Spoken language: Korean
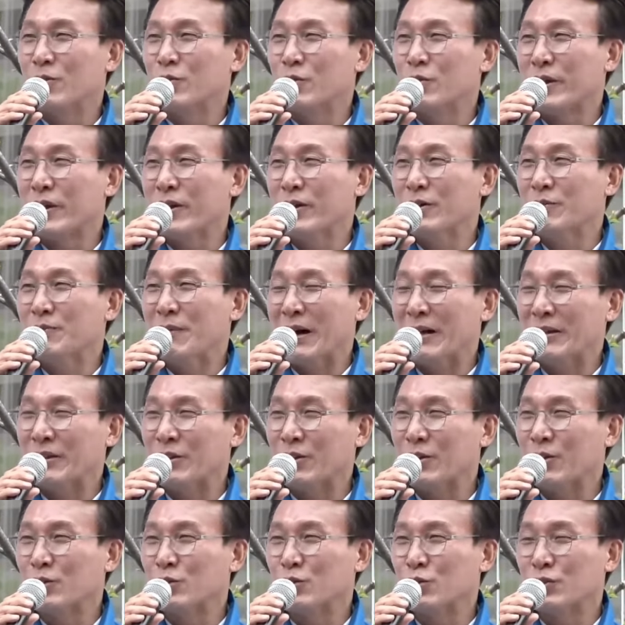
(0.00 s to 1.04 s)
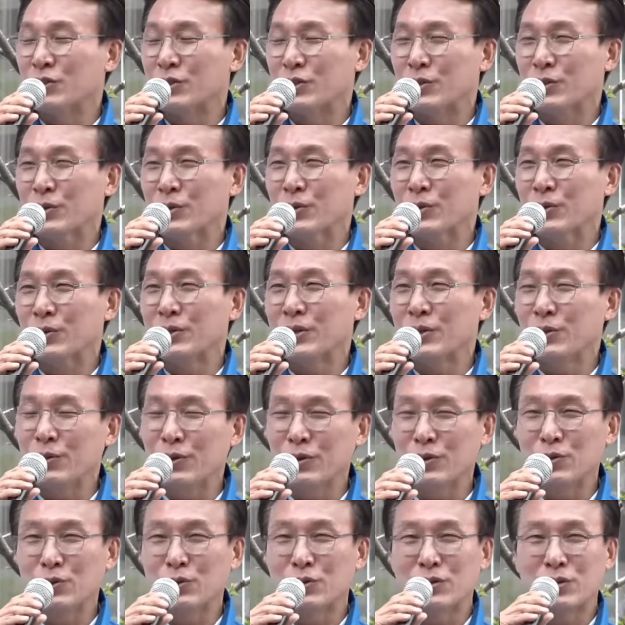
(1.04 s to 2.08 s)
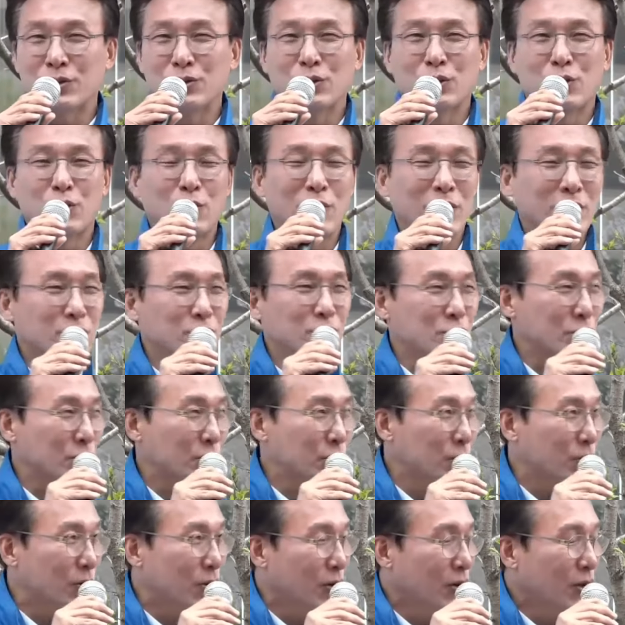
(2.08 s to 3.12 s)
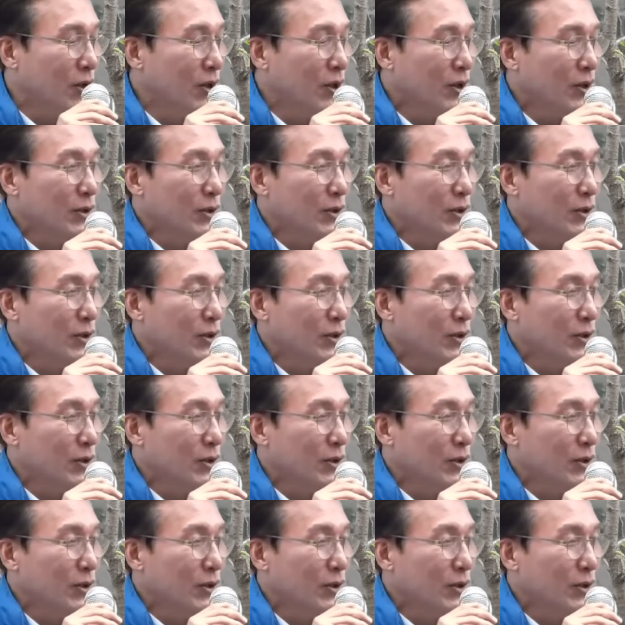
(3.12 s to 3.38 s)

국회의원 만들어주시고 키워주시고 도와주시고